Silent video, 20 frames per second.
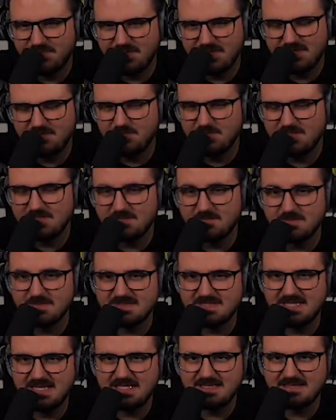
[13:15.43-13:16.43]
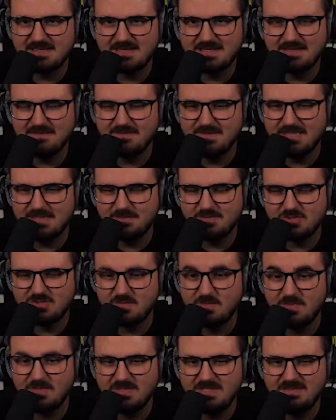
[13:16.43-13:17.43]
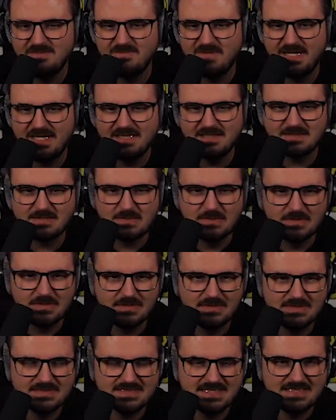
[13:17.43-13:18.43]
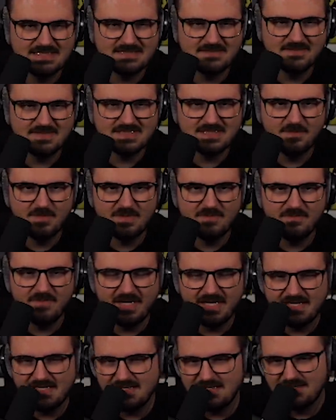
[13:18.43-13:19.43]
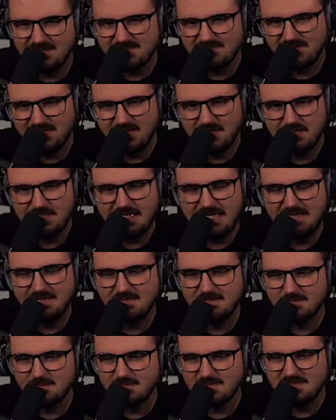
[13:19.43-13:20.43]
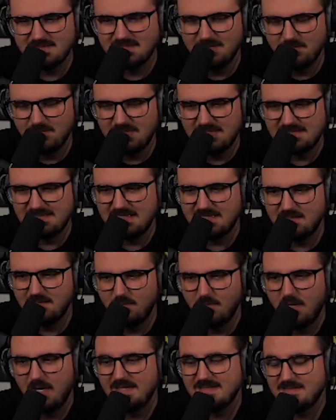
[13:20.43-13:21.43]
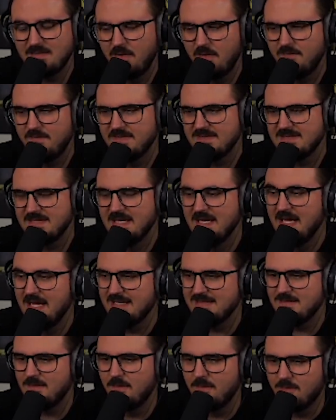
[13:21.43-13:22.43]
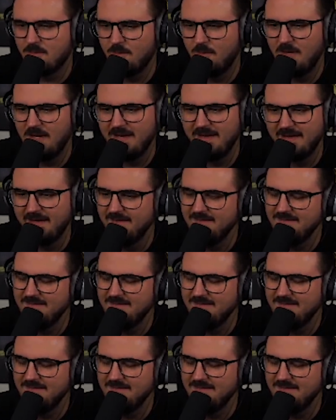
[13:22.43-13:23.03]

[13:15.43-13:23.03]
Ich möchte kurz sagen, Kevin hat bestimmt noch nie einen Wein getrunken. Das Einzige, was der mit Wein kennt, ist, wenn er die Ente zu sich nimmt, dann sagt er immer, hast du auch was, hast du auch eine Cola da?